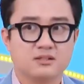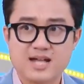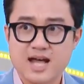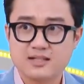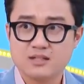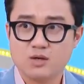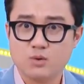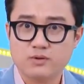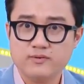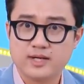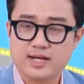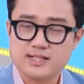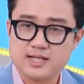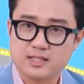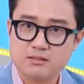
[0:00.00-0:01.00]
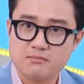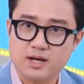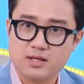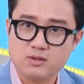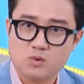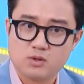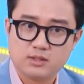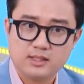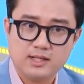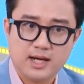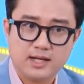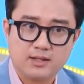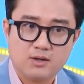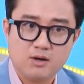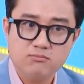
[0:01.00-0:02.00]
ra thưa quý vị khán giả thân mến, cuộc thi
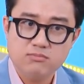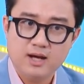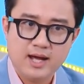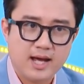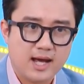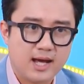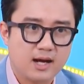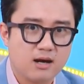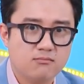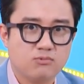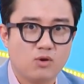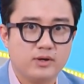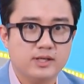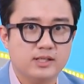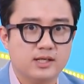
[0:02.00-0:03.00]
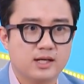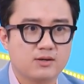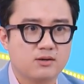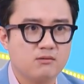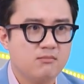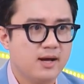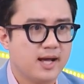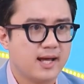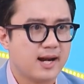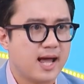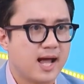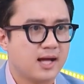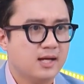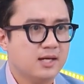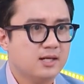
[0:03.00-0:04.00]
này nó không hề không có ý nghĩa, nó không hề
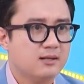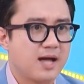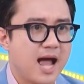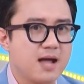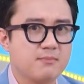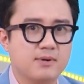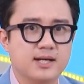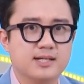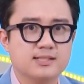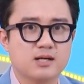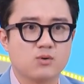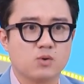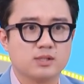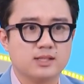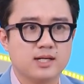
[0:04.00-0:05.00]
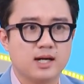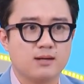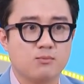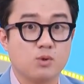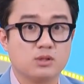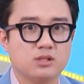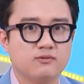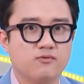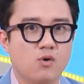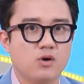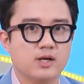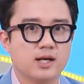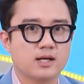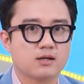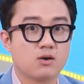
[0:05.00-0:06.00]
là ai mà nghĩ rằng cuộc thi này là một cuộc thi vô
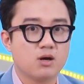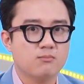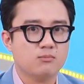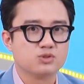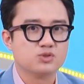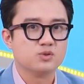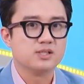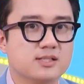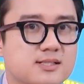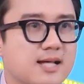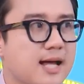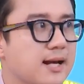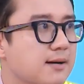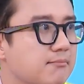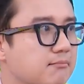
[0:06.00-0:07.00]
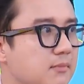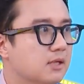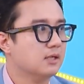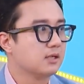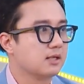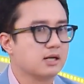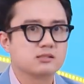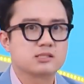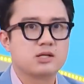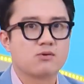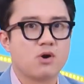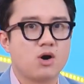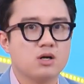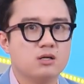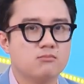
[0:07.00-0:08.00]
nghĩa, đó là một suy nghĩ sai lầm. Đằng sau
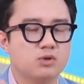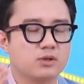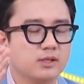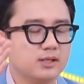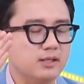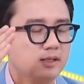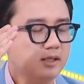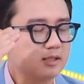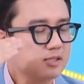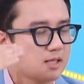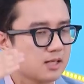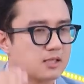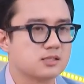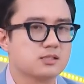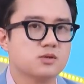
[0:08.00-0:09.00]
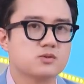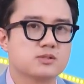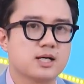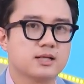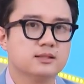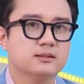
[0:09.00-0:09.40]
đó là một cái ý nghĩa rất là sâu sắc.